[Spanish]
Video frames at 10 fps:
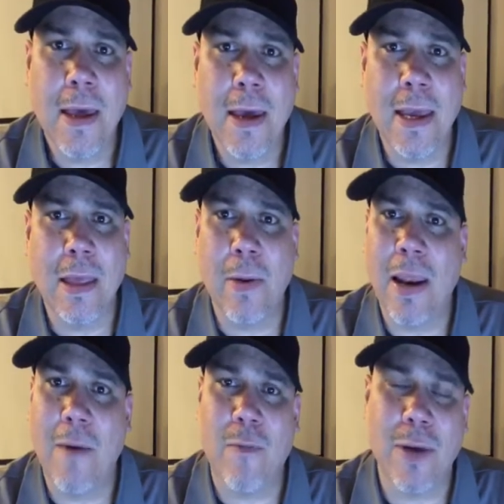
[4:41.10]
y de
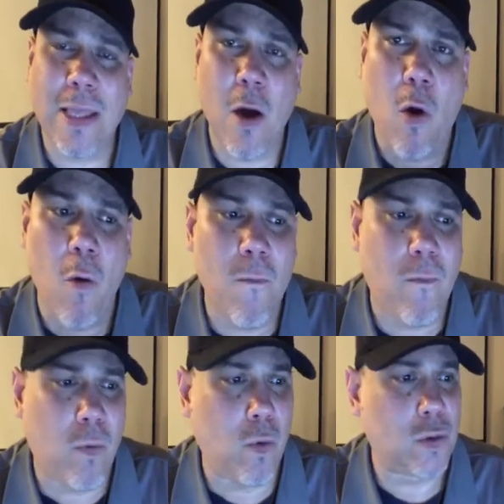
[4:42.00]
verdad fue tan
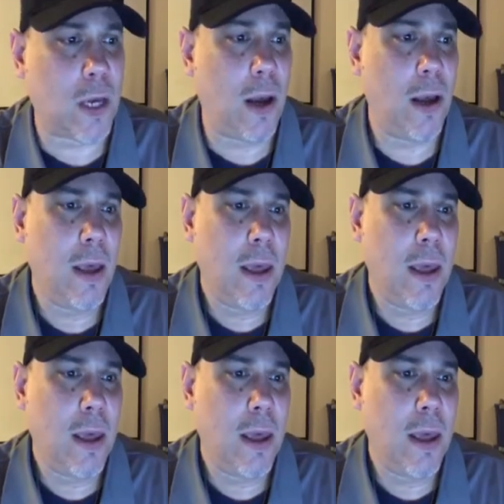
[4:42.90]
confusa